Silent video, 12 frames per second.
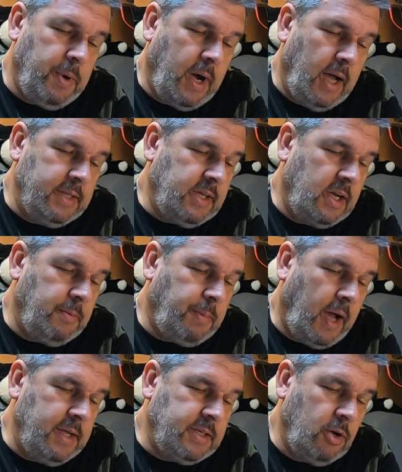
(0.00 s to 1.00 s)
bereits eine
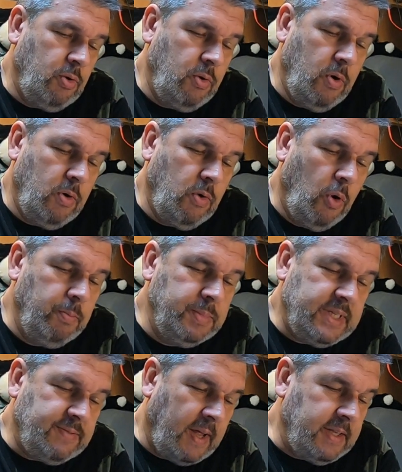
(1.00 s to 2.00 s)
Preiserhöhung
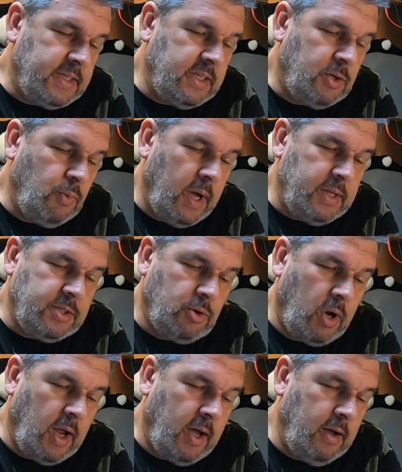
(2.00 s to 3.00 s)
um 20
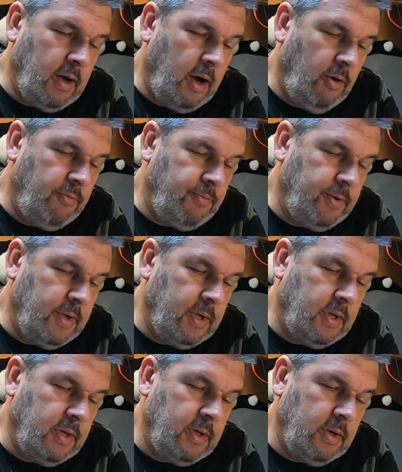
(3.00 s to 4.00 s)
US-Dollar auf
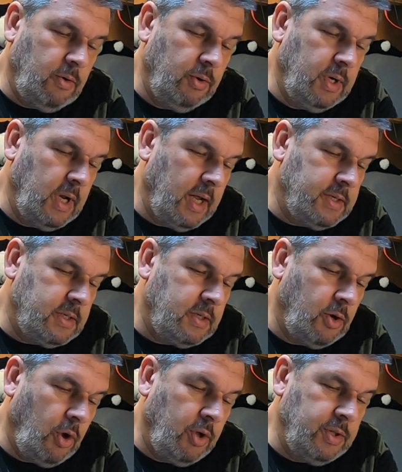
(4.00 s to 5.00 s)

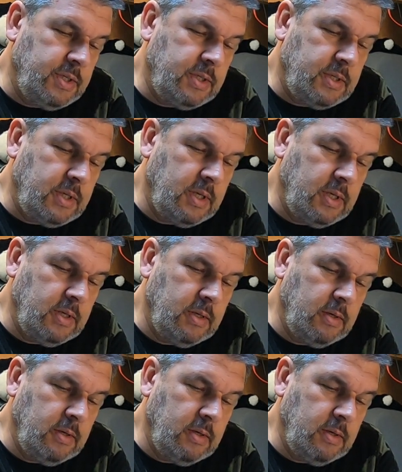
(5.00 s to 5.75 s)
119, äh,